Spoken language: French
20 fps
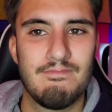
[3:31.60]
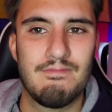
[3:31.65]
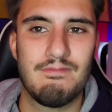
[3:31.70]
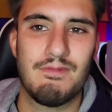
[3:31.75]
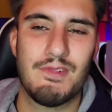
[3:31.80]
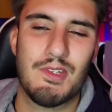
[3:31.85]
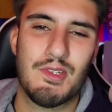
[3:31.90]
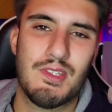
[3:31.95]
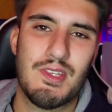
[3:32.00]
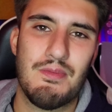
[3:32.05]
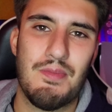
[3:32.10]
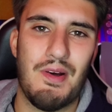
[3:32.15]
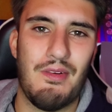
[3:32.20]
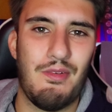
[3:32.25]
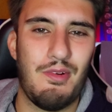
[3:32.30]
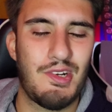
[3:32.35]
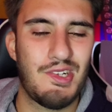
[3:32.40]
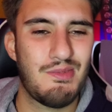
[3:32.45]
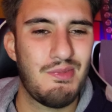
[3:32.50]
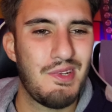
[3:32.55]
Je sais pas.
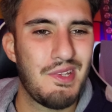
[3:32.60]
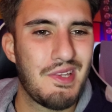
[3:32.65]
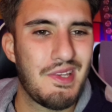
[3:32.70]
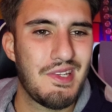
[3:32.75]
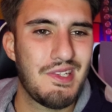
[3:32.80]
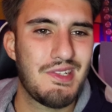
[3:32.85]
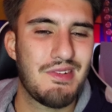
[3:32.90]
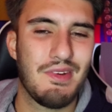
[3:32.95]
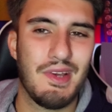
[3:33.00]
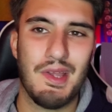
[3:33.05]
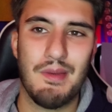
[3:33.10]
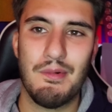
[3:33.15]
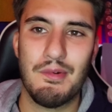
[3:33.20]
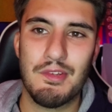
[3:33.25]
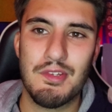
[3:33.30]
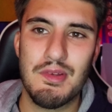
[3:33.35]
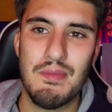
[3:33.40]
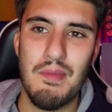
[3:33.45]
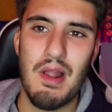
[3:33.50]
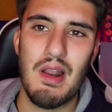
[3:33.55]
Franchement, les gars, j'ai vraiment
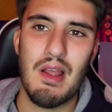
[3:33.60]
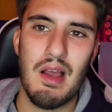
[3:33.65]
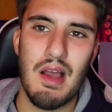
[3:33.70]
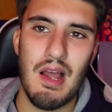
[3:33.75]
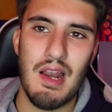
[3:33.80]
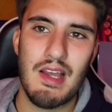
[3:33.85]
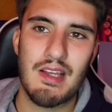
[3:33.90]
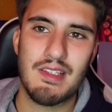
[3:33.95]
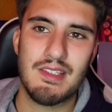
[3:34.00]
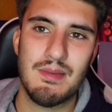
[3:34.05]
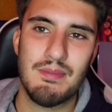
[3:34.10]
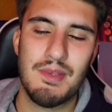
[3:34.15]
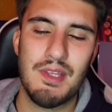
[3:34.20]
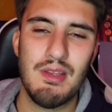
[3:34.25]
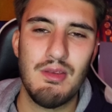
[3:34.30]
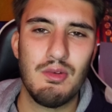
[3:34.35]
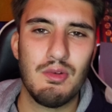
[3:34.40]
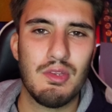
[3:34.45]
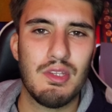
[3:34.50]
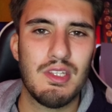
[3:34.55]
du mal à
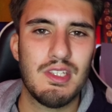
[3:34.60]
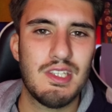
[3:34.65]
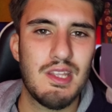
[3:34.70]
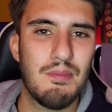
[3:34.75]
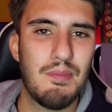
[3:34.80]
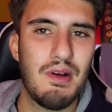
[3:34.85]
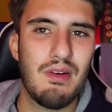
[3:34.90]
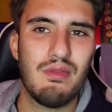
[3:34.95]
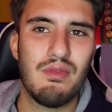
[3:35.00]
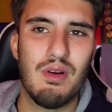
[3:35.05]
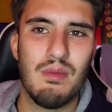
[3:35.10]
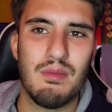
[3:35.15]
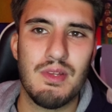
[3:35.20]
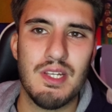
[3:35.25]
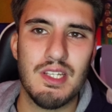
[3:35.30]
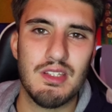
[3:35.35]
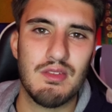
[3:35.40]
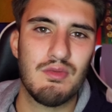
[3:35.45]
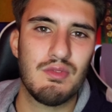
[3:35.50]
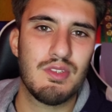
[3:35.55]
l'accepter. Donc, n'hésitez pas à vous me
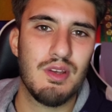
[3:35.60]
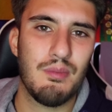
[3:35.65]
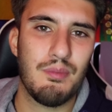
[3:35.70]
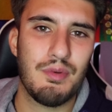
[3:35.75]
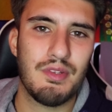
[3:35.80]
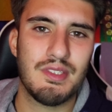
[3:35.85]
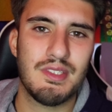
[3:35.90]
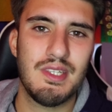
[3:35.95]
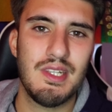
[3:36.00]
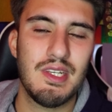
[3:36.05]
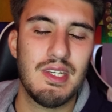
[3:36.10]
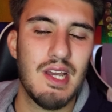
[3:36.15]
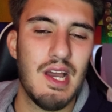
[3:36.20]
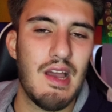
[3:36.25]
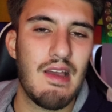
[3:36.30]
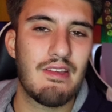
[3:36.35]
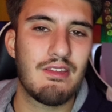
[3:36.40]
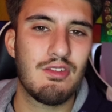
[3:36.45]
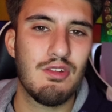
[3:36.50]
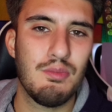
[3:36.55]
dire ce que vous en pensez, les gars.
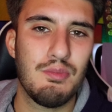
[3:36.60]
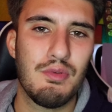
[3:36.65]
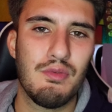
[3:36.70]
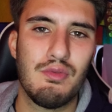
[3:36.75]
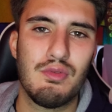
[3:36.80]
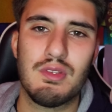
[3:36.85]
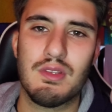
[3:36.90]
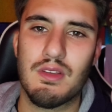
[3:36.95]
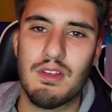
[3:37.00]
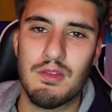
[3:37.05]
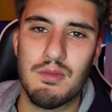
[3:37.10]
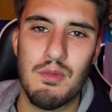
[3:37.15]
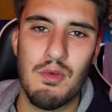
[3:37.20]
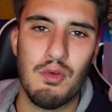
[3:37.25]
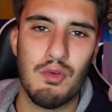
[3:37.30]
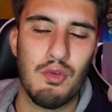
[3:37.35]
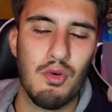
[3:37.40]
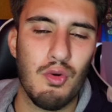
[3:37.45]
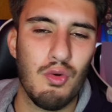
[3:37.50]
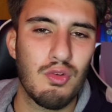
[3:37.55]
Est-ce que pour vous, 30
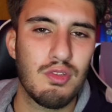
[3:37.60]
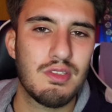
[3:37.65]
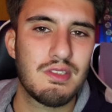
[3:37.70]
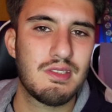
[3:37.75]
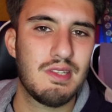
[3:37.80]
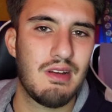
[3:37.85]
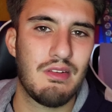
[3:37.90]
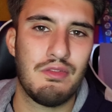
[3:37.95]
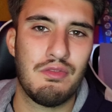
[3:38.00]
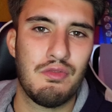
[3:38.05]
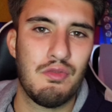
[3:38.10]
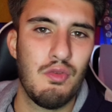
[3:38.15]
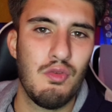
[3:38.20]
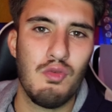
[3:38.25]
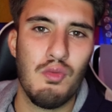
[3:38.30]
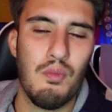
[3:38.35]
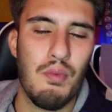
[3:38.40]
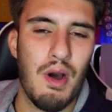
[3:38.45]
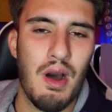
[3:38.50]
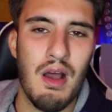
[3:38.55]
millions d'euros, ça vaut
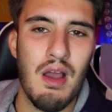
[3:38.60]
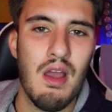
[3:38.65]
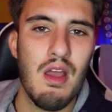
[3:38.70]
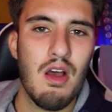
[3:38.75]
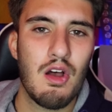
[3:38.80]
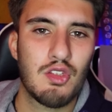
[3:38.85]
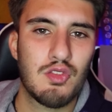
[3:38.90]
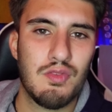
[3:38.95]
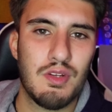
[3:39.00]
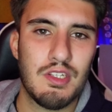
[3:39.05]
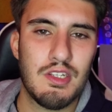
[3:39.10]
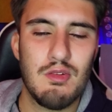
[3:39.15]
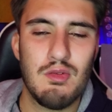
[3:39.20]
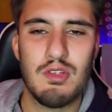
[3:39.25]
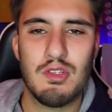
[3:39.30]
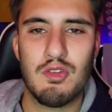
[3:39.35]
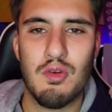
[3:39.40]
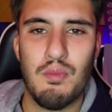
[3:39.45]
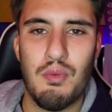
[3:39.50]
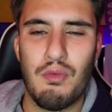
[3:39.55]
ou pas ou
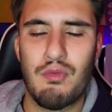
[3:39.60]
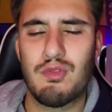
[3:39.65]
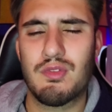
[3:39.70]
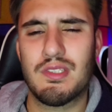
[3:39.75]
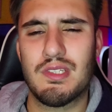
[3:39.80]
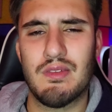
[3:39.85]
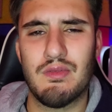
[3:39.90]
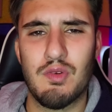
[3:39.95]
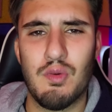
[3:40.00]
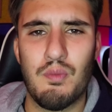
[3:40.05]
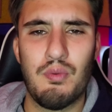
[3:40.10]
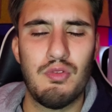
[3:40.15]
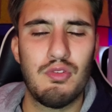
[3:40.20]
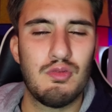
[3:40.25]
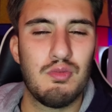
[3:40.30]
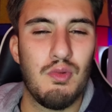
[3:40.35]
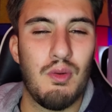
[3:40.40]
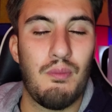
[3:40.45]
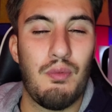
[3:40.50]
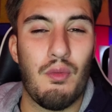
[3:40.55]
est-ce que pour vous ça vaut
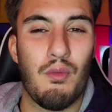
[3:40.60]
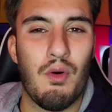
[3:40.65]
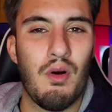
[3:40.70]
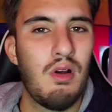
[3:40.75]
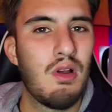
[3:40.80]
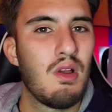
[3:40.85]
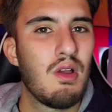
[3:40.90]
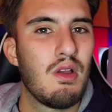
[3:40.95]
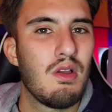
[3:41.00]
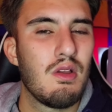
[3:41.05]
plus Moi pour moi,